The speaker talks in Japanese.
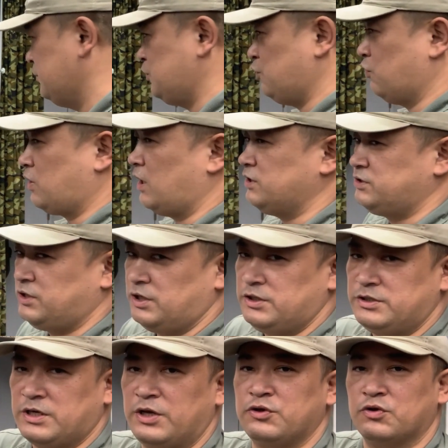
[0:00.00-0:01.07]
紹介してい
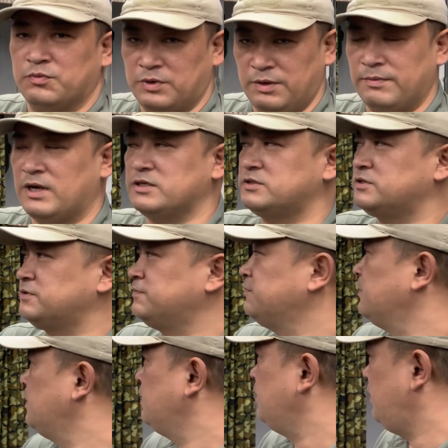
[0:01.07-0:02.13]
きたいと思います、
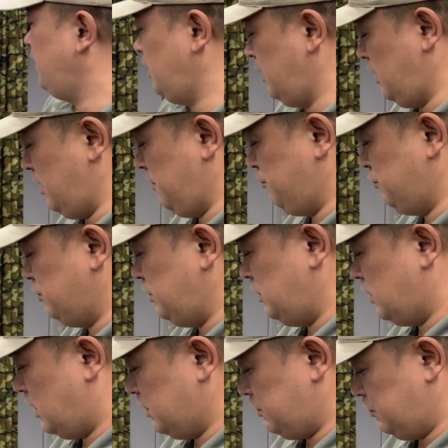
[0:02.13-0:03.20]
え
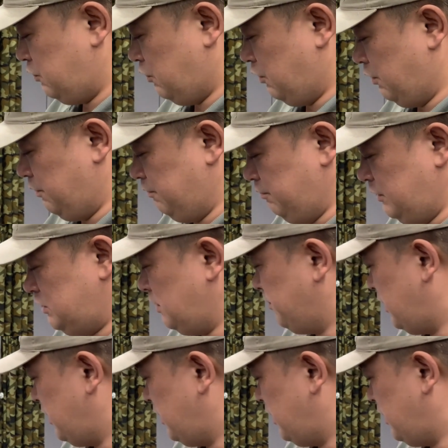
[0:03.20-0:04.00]
ブーニーハット店